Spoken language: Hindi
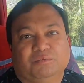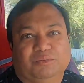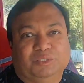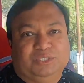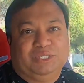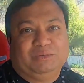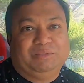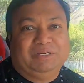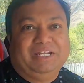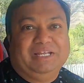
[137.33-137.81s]

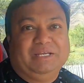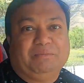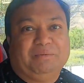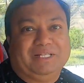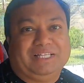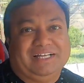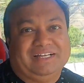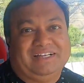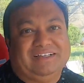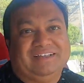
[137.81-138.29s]
मुझे भी नहीं
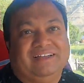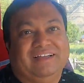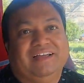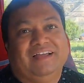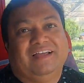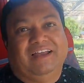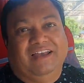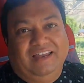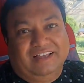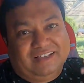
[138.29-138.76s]
पता
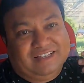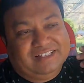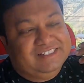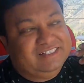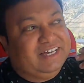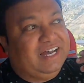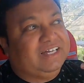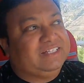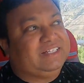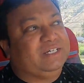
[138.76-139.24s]

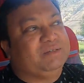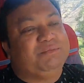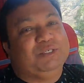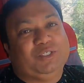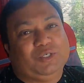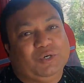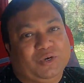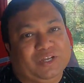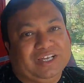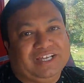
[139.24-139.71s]
लेकिन जहाँ तक
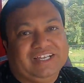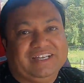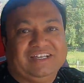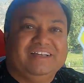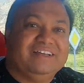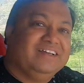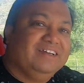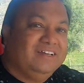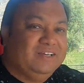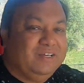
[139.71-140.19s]
भी छोड़ेंगे
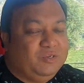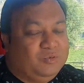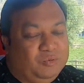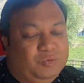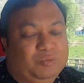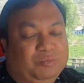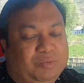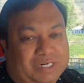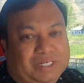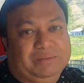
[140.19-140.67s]

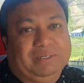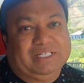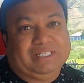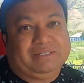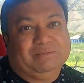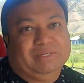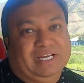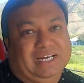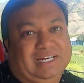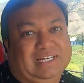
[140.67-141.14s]
वो बड़ी बात
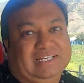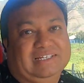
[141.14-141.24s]
है मेरे